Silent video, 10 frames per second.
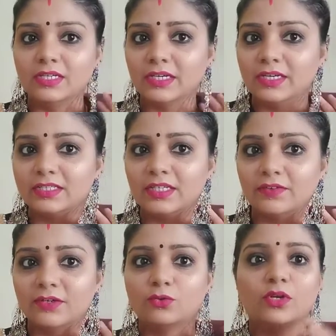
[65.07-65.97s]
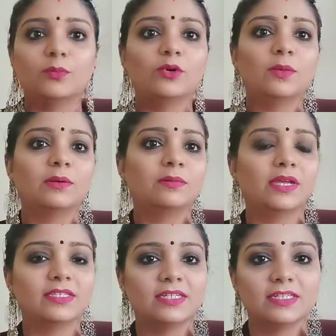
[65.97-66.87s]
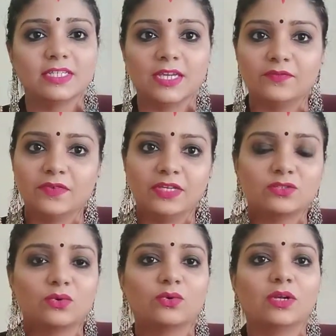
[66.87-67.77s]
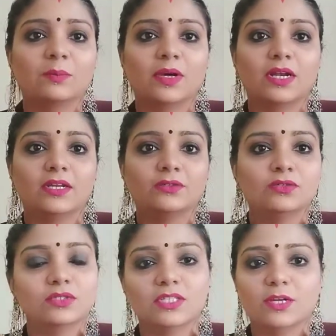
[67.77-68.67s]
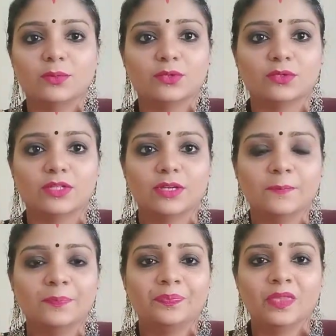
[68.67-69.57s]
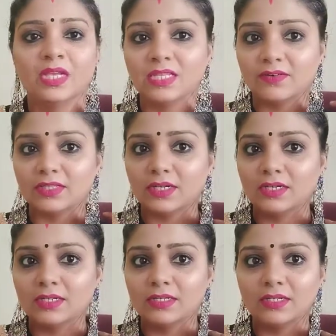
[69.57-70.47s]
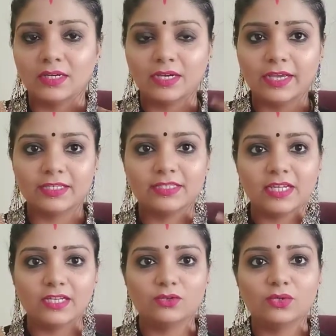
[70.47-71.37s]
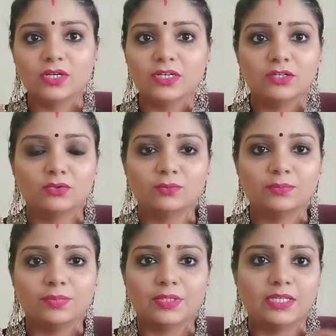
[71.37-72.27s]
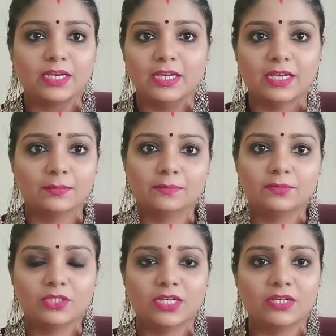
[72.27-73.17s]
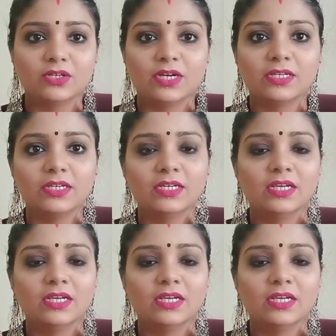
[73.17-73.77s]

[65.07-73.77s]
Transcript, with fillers: ఇయర్ రింగ్స్ హెవీగా ఉన్నప్పుడు మనం నెక్ సెట్స్ ఏం వేసుకోకుండా పర్లేదు సరిపోతుంది తర్వాత నా హెయిర్ స్టైలింగ్ కూడా నేను పెద్దగా ఏం చేయను కానీ